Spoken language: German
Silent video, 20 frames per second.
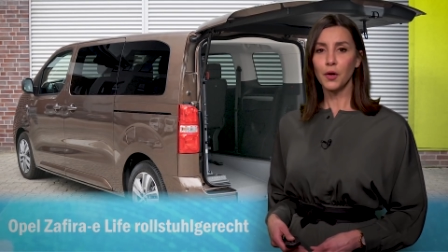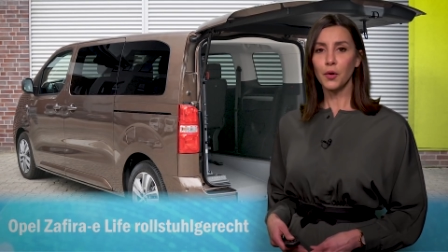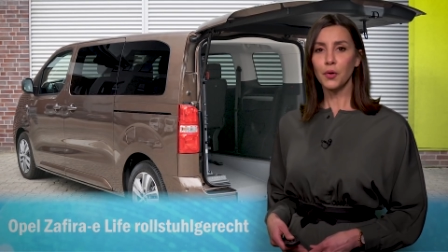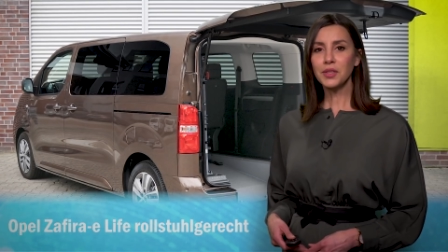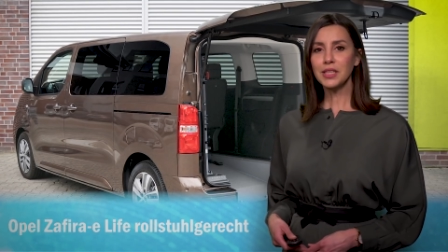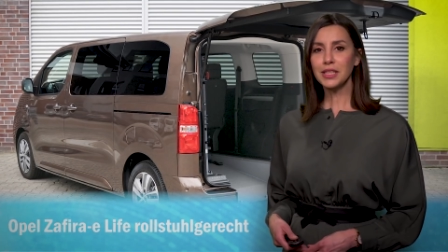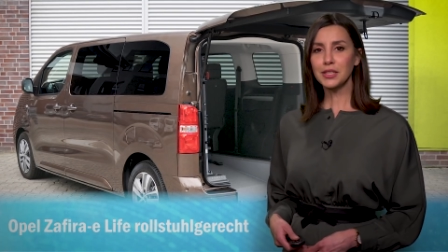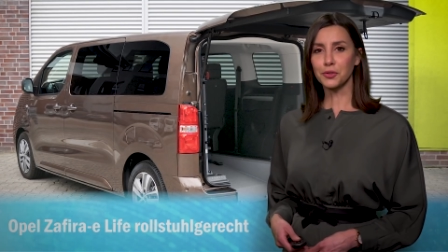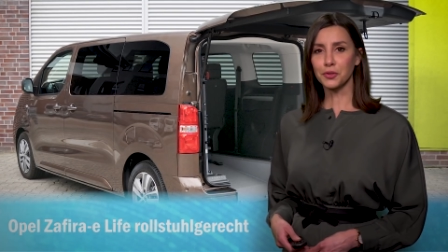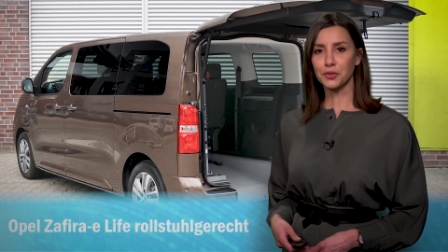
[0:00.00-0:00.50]

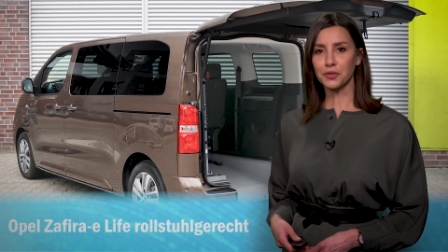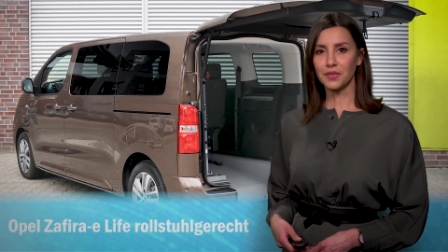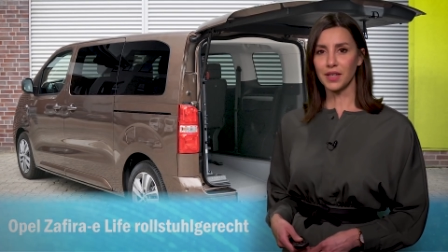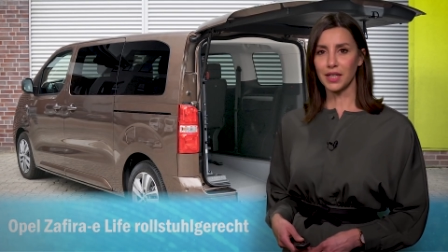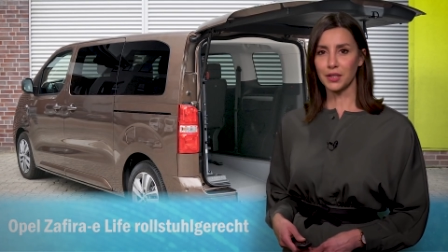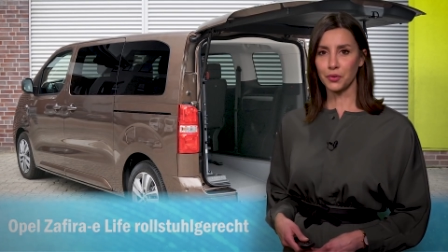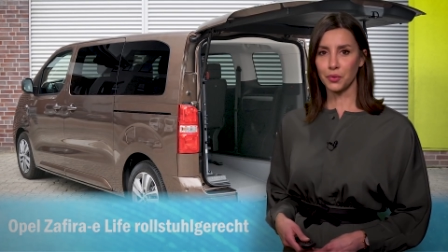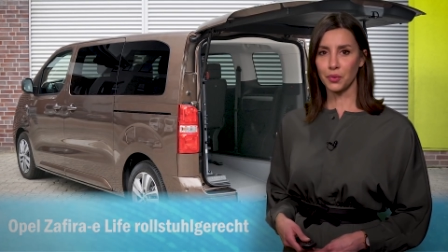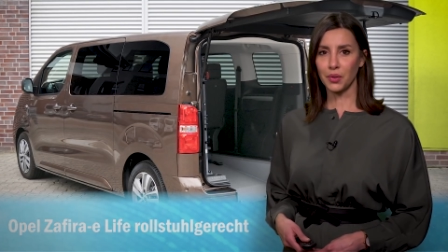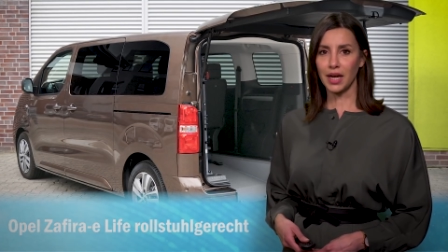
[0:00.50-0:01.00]
und die
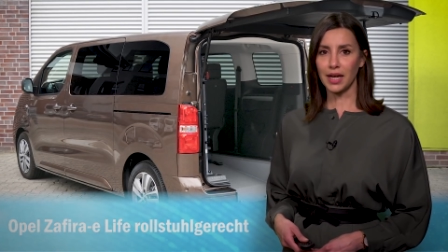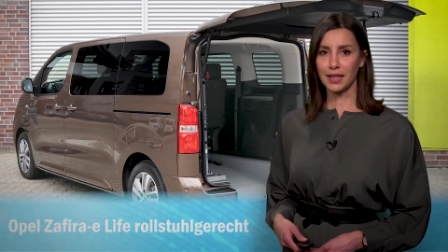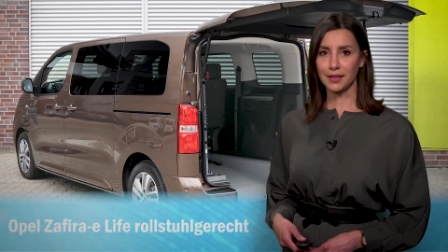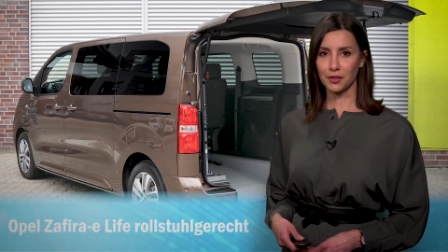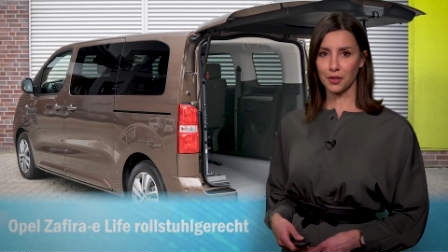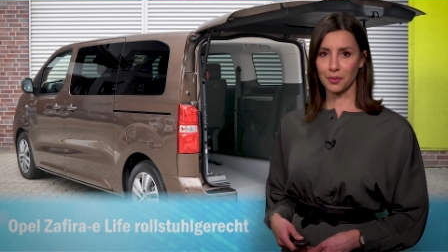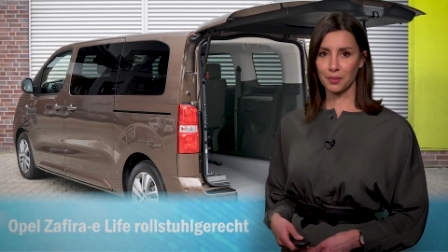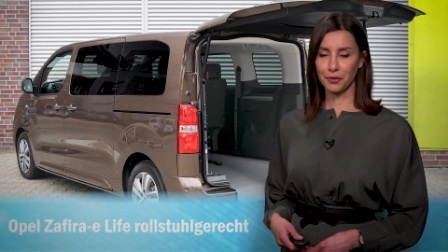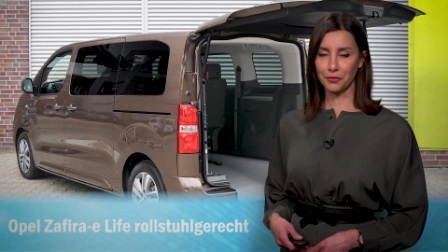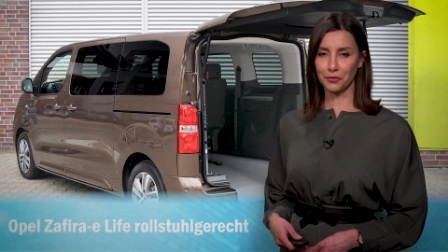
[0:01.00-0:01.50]
Durchfahrthöhe
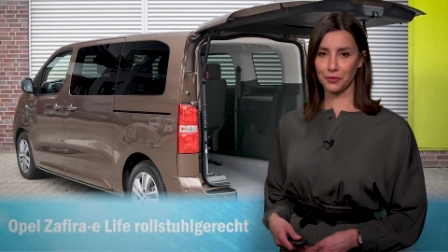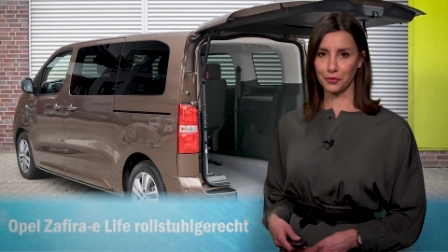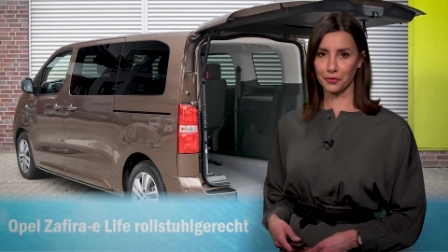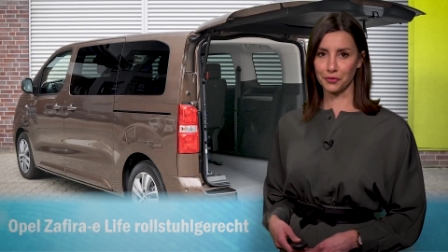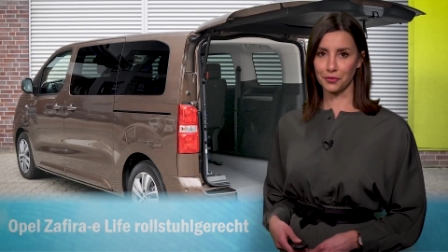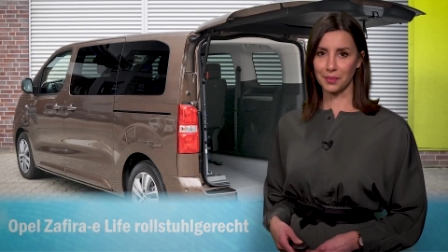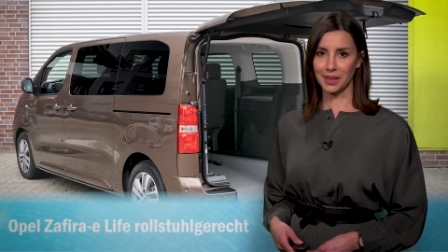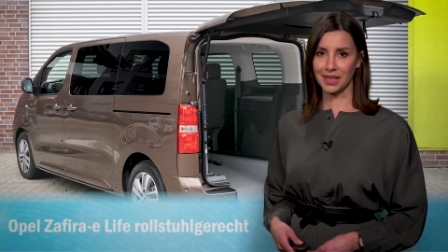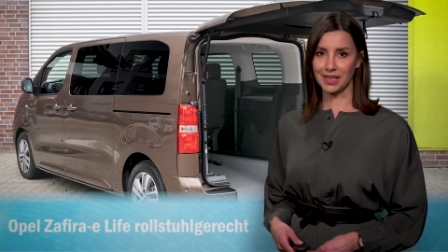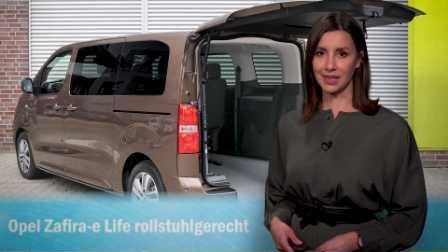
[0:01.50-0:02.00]

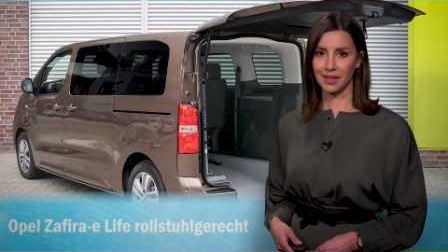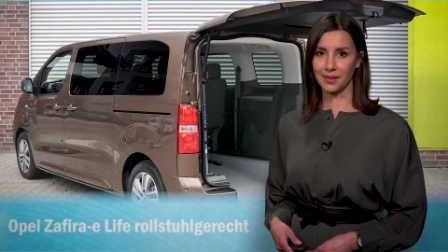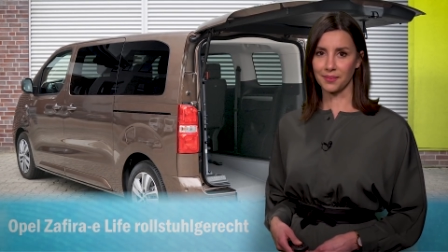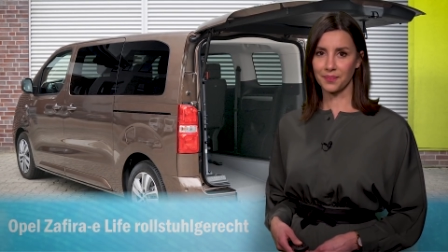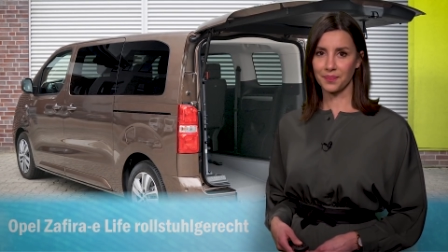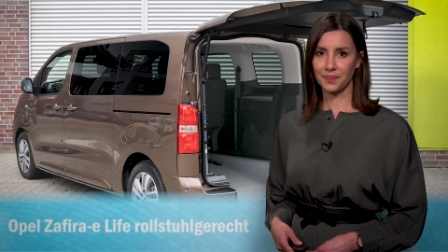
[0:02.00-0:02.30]
1,5 Meter.